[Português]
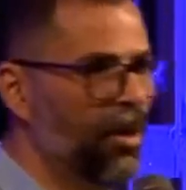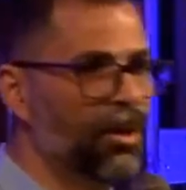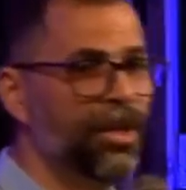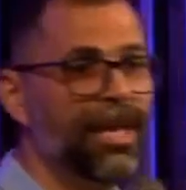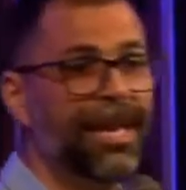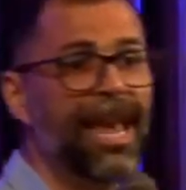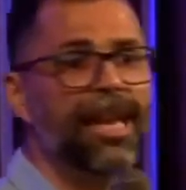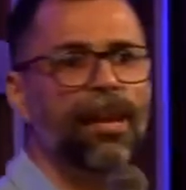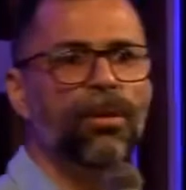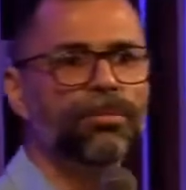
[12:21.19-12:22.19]
ou de
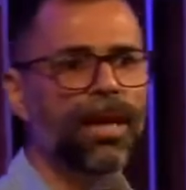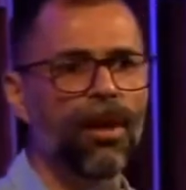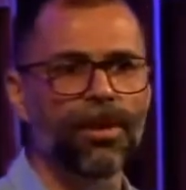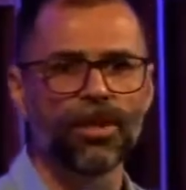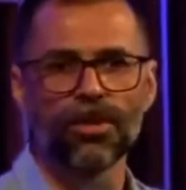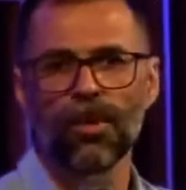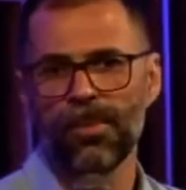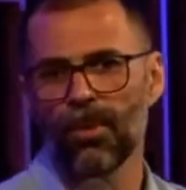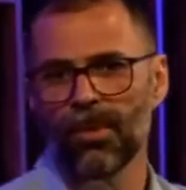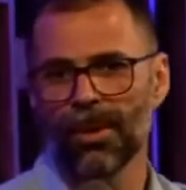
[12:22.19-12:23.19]
querer encontrar uma
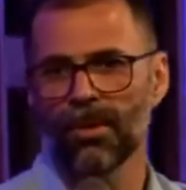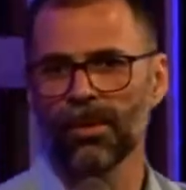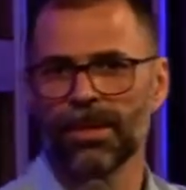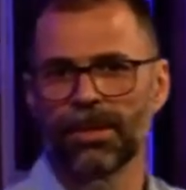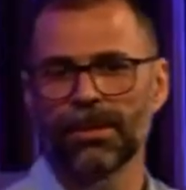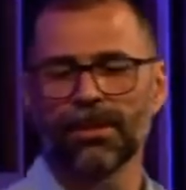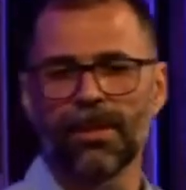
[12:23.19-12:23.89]
desculpa em alguma coisa.